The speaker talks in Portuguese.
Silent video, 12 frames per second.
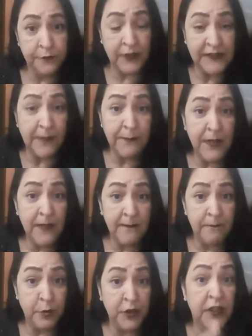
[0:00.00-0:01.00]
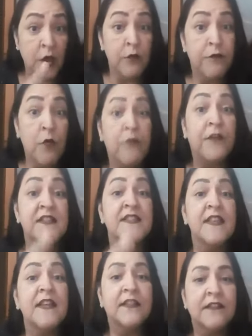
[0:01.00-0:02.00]
vota em mim porque eu vou
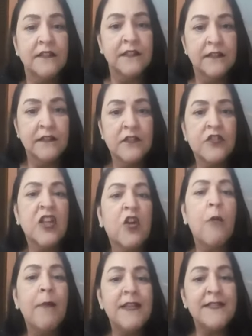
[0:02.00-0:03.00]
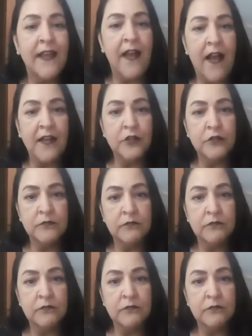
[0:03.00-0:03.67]
fazer, já começa errado.